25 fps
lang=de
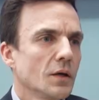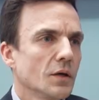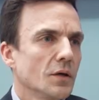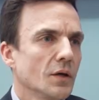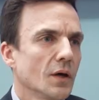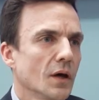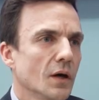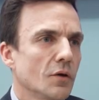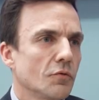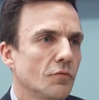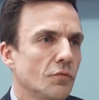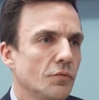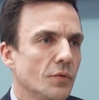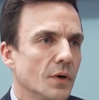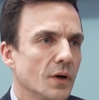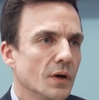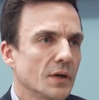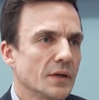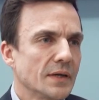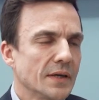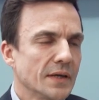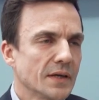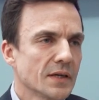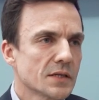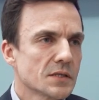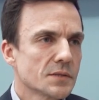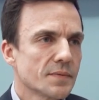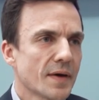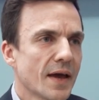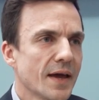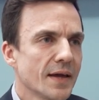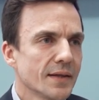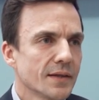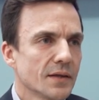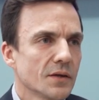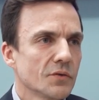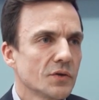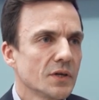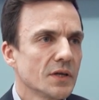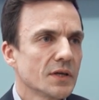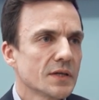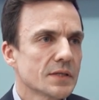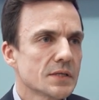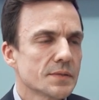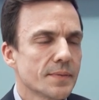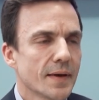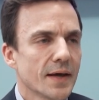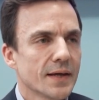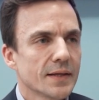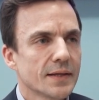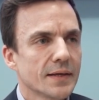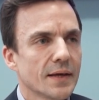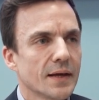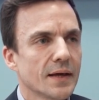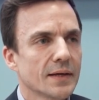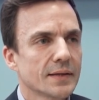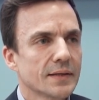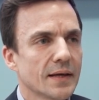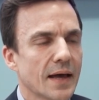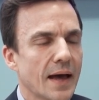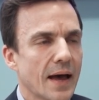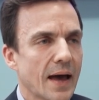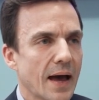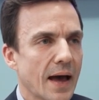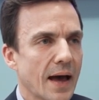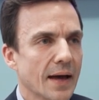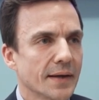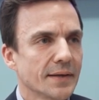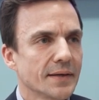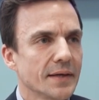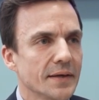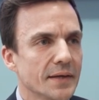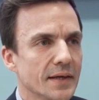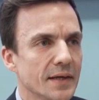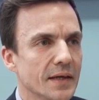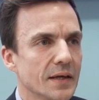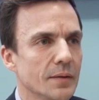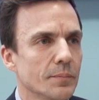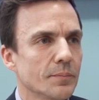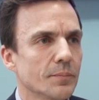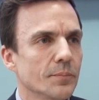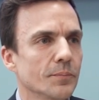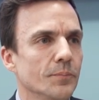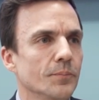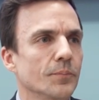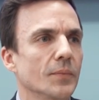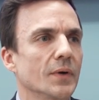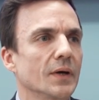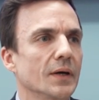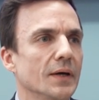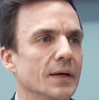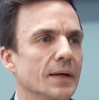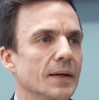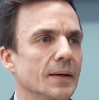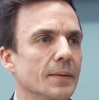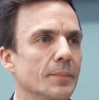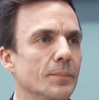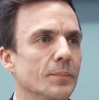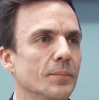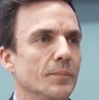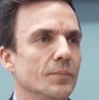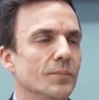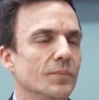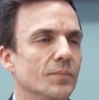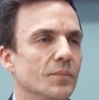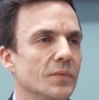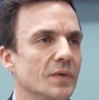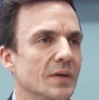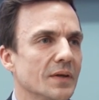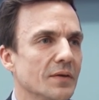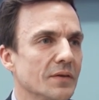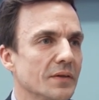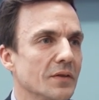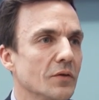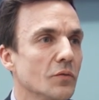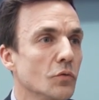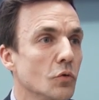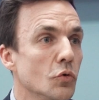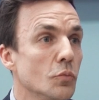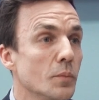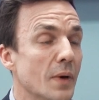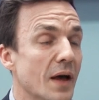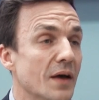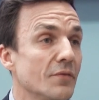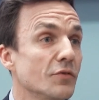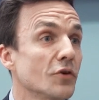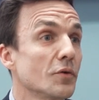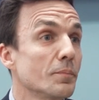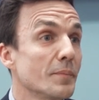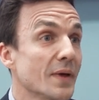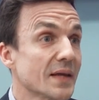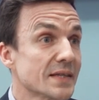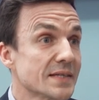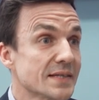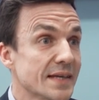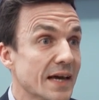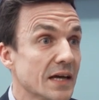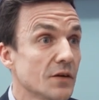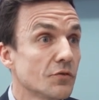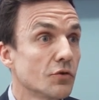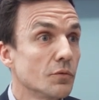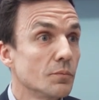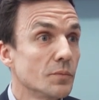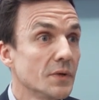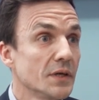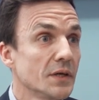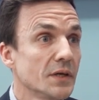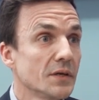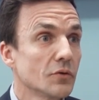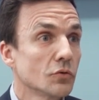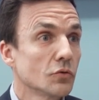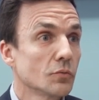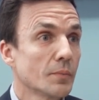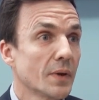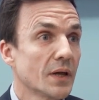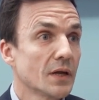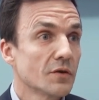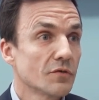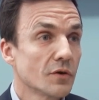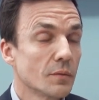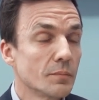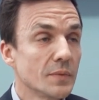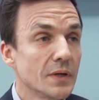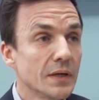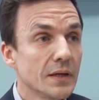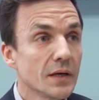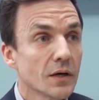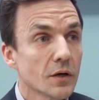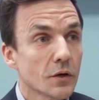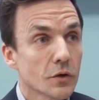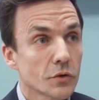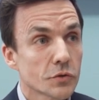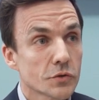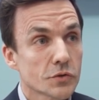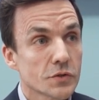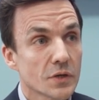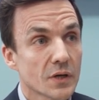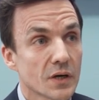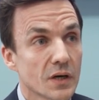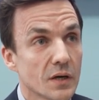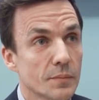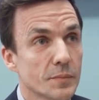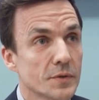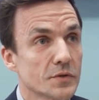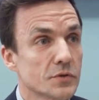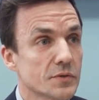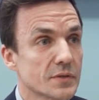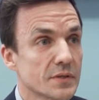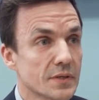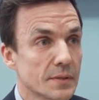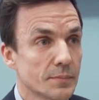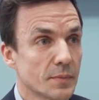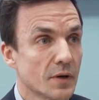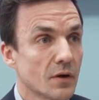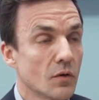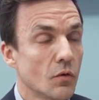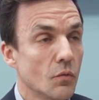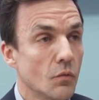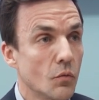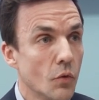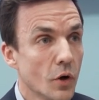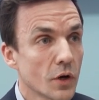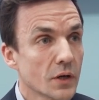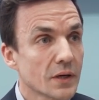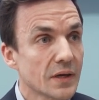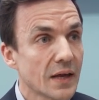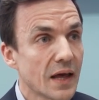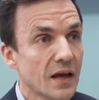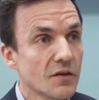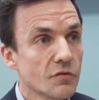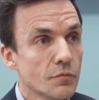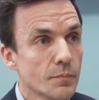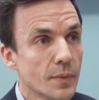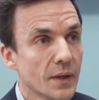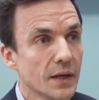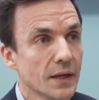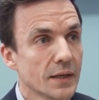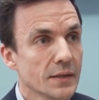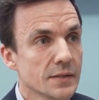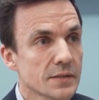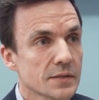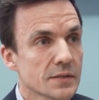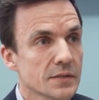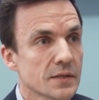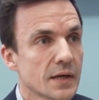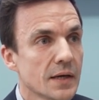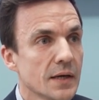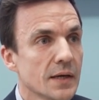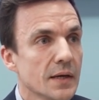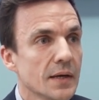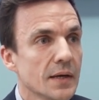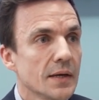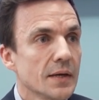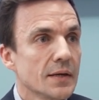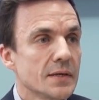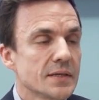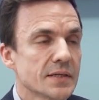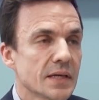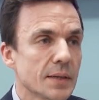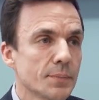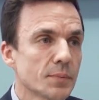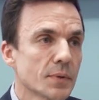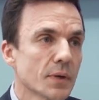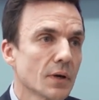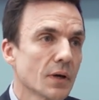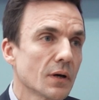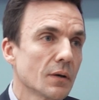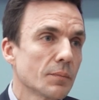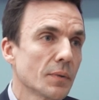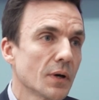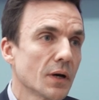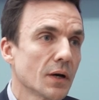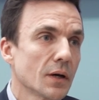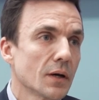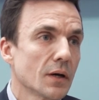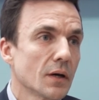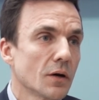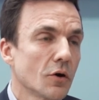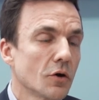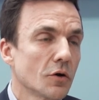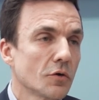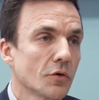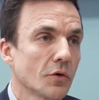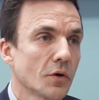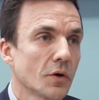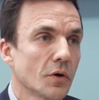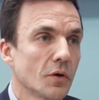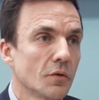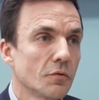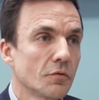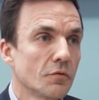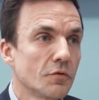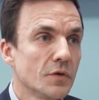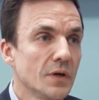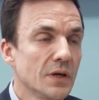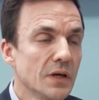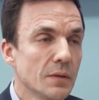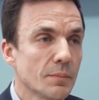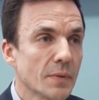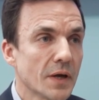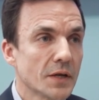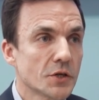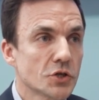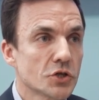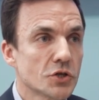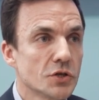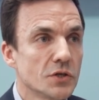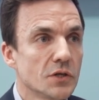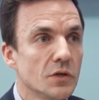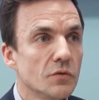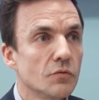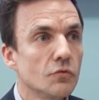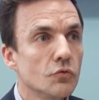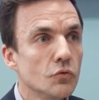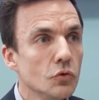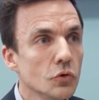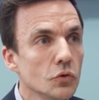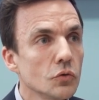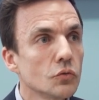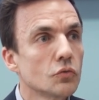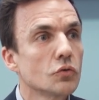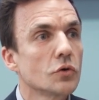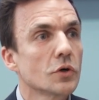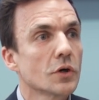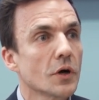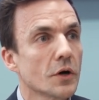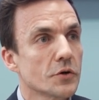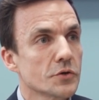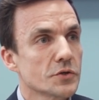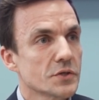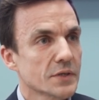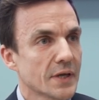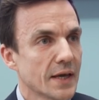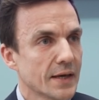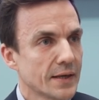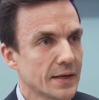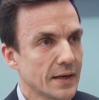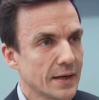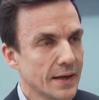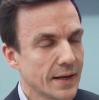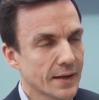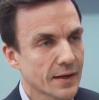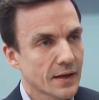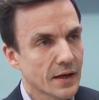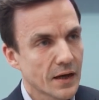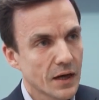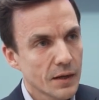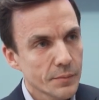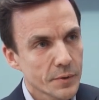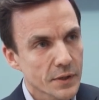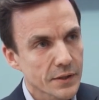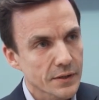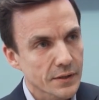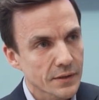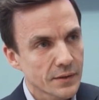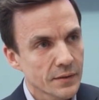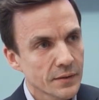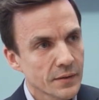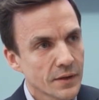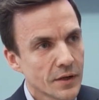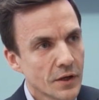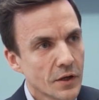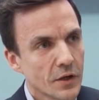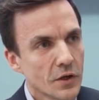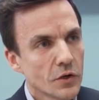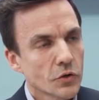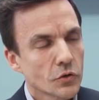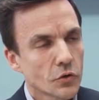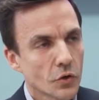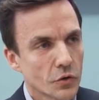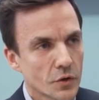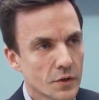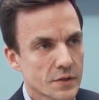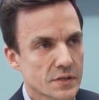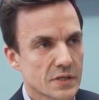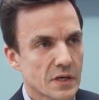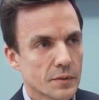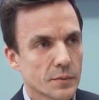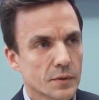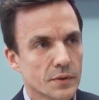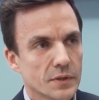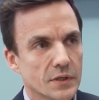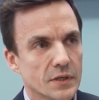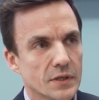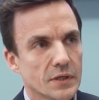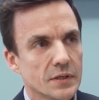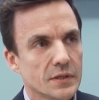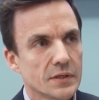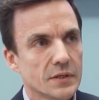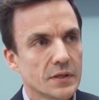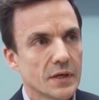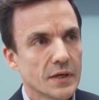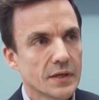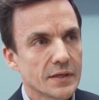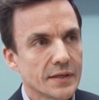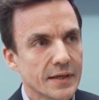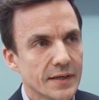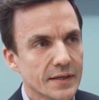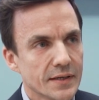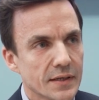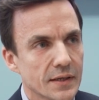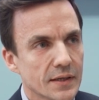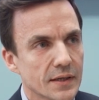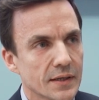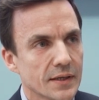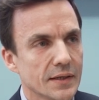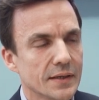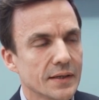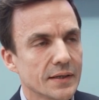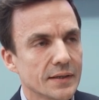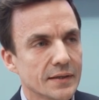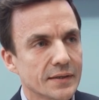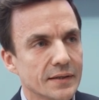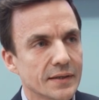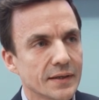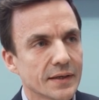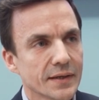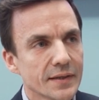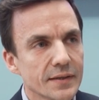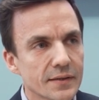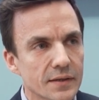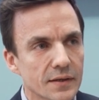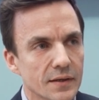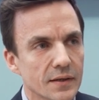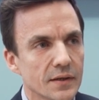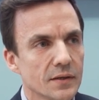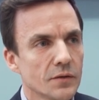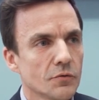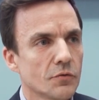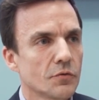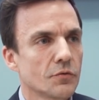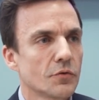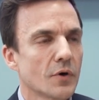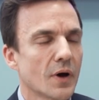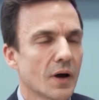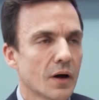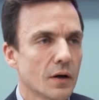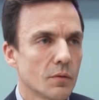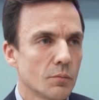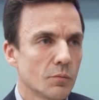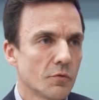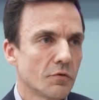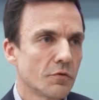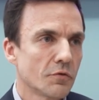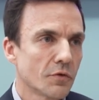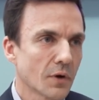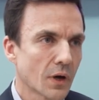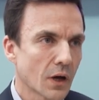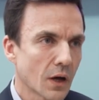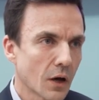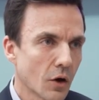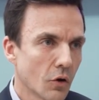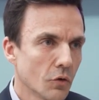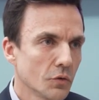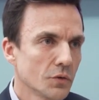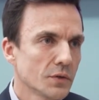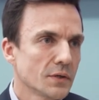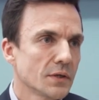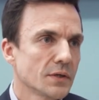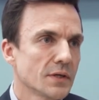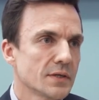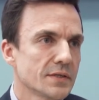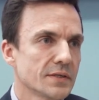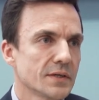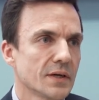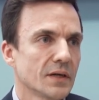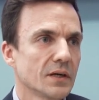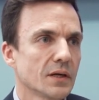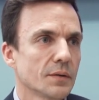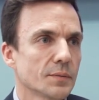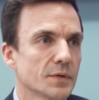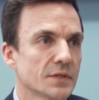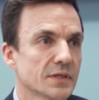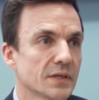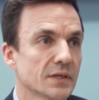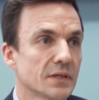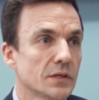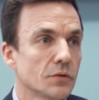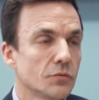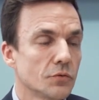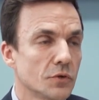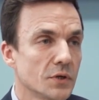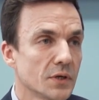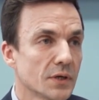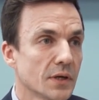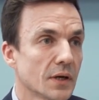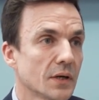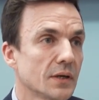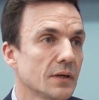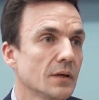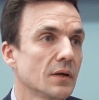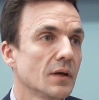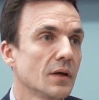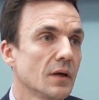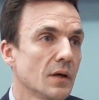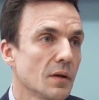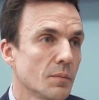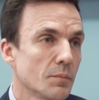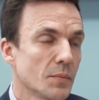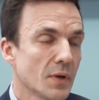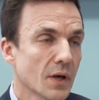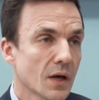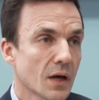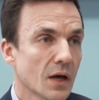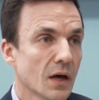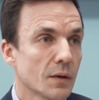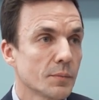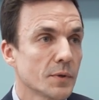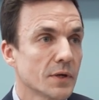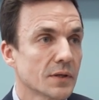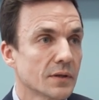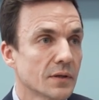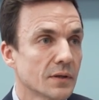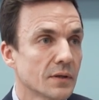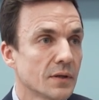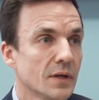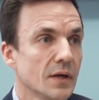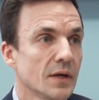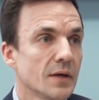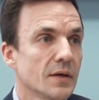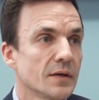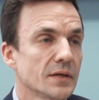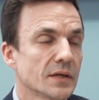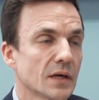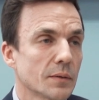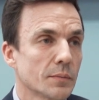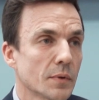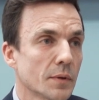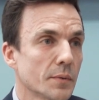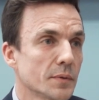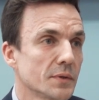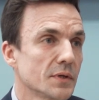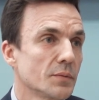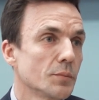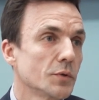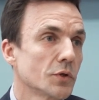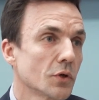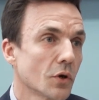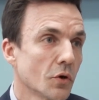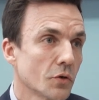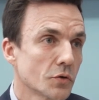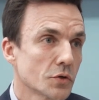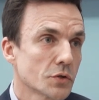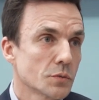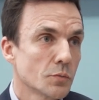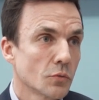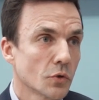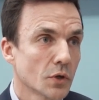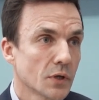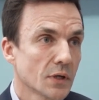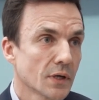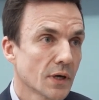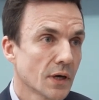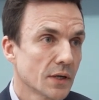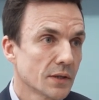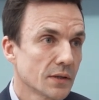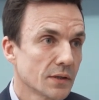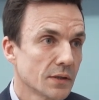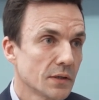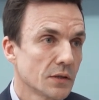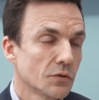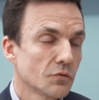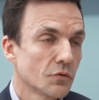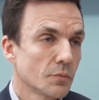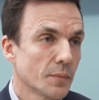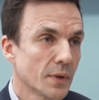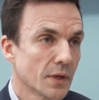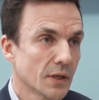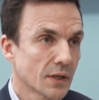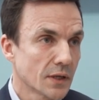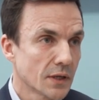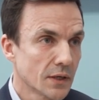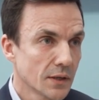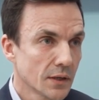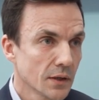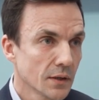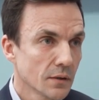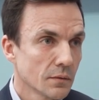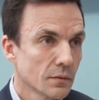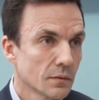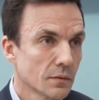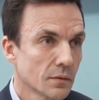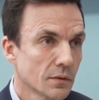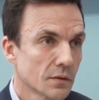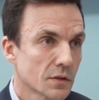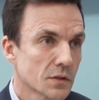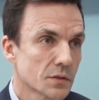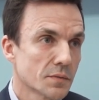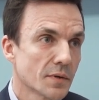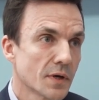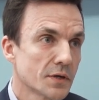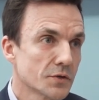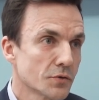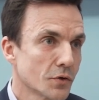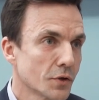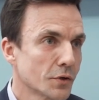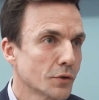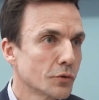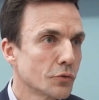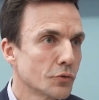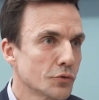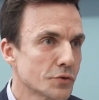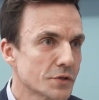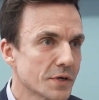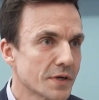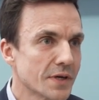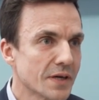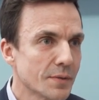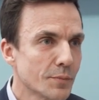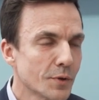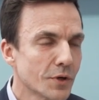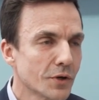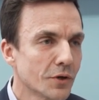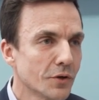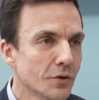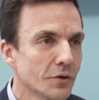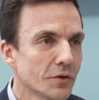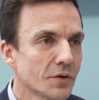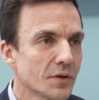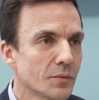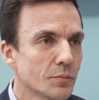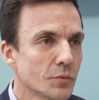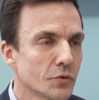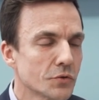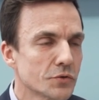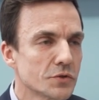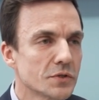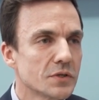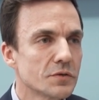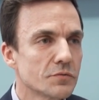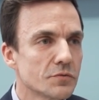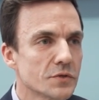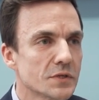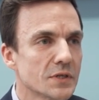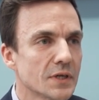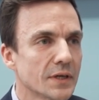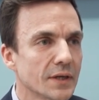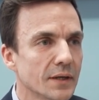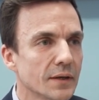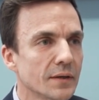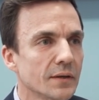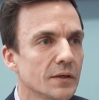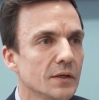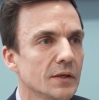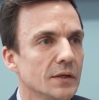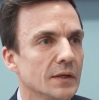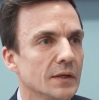Ja, äh, jeder Zweite oder jeder Zweite hat angegeben, ähm, um einfach mehr Zeit für mich und meine Familie auch zu haben, also das Thema Work-Life-Balance. Es gibt aber auch äh, viele Menschen, die würden durchaus gerne länger arbeiten, können es aber nicht. Äh, jede Dritte, vor allem Frauen tendenziell, haben gesagt, ich würde gern mehr arbeiten, ich habe aber die Betreuungsmöglichkeit nicht für meine Kinder. Das wäre also ein großer Hebel auch im positiven Sinne.